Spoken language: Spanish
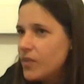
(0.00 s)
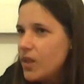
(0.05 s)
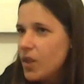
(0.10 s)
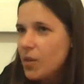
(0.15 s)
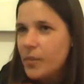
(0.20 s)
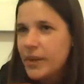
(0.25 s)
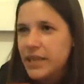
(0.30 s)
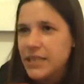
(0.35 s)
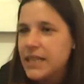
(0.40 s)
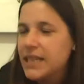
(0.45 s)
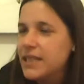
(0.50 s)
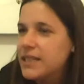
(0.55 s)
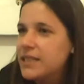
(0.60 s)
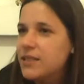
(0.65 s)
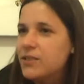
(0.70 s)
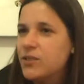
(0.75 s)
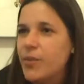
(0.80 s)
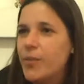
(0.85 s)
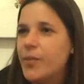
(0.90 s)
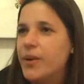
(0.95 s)
para sacarse
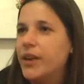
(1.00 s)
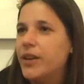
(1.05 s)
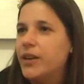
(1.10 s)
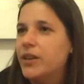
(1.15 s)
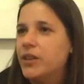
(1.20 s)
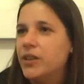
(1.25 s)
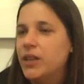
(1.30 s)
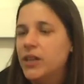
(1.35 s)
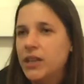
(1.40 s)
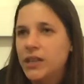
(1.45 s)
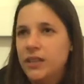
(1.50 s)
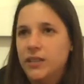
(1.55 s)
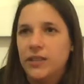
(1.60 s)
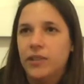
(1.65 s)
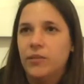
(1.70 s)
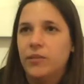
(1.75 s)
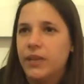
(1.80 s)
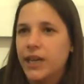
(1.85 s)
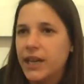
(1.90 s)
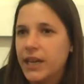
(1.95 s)
el sombrero,
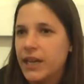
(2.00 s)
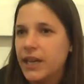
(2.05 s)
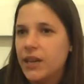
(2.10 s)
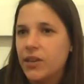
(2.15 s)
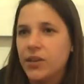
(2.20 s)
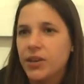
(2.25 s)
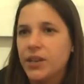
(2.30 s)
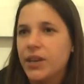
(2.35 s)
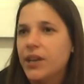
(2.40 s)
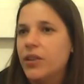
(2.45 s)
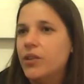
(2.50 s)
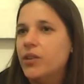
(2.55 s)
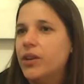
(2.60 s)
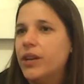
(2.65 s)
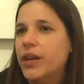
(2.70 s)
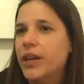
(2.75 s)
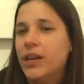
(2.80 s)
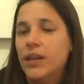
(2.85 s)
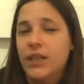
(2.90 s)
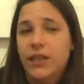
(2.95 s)
Silvina, que es la
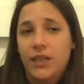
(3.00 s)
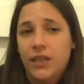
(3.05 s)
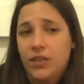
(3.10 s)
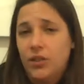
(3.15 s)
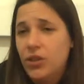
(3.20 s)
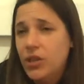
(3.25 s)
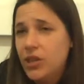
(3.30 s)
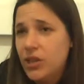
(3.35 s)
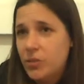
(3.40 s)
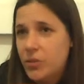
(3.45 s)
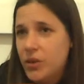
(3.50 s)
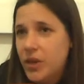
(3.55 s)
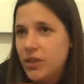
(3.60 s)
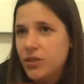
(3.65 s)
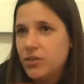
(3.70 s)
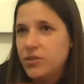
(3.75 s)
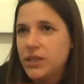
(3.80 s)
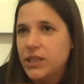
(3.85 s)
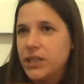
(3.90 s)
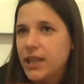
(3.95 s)
coordinadora, y todo el equipo de la
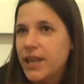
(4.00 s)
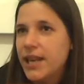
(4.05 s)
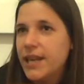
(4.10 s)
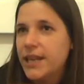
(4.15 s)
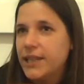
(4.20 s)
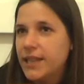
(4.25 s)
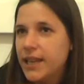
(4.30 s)
subsecretaría que está